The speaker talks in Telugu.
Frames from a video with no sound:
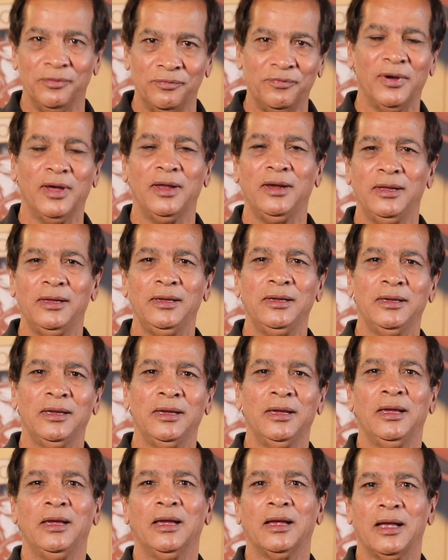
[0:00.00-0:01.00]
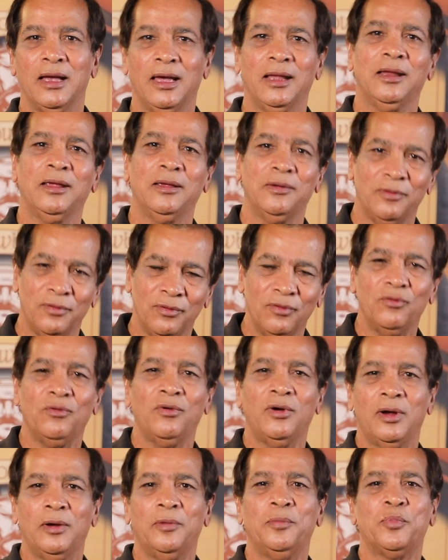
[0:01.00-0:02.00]
ఇవ్వాలి కానీ
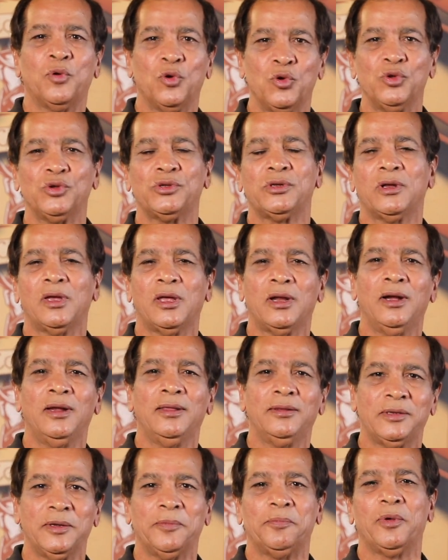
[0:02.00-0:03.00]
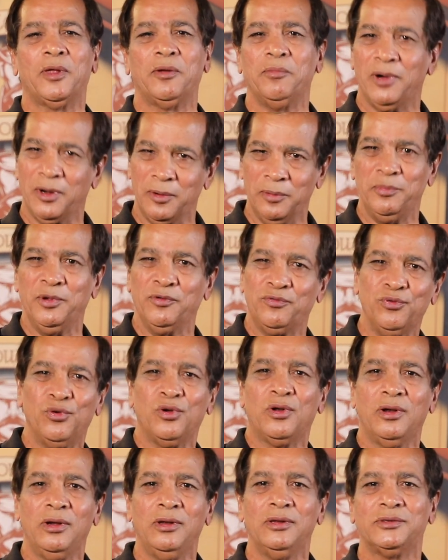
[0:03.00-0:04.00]
ప్రొడ్యూసర్ గారు ఏదైతే అన్నమాట
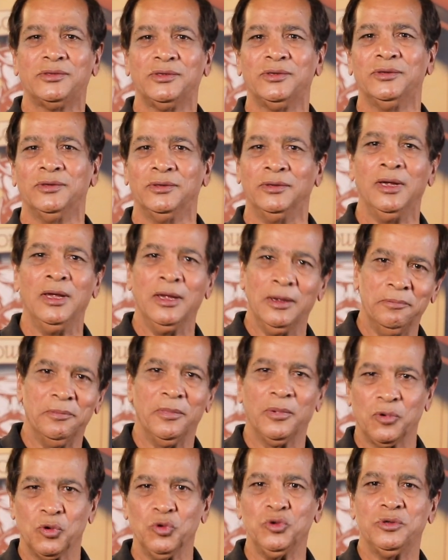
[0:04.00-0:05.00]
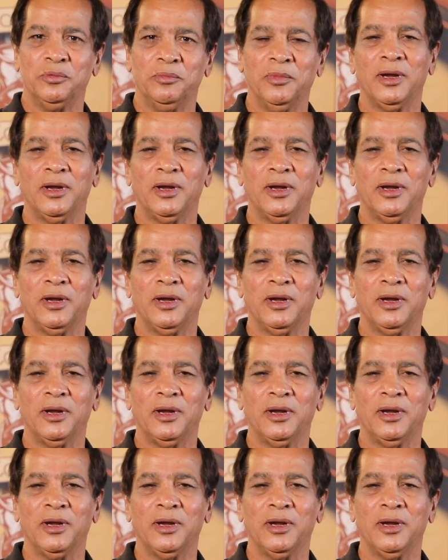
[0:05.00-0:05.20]
బిఫోర్ రిలీజ్ కొంచెం